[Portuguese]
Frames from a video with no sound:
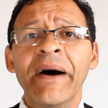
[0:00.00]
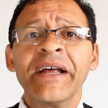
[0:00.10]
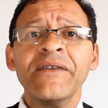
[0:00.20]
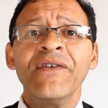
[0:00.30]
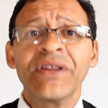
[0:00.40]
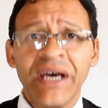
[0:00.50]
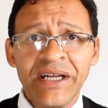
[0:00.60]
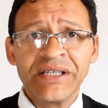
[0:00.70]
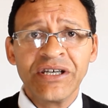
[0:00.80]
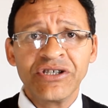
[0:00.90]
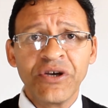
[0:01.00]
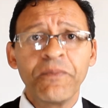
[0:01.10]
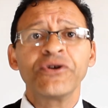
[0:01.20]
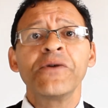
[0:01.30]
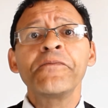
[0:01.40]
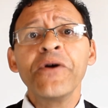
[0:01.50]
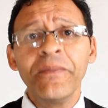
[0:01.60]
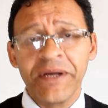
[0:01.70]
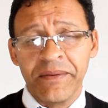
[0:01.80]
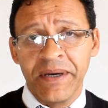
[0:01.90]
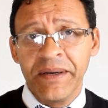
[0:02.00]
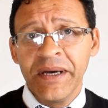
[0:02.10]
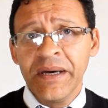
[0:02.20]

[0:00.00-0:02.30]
para evitar esse tipo de problema.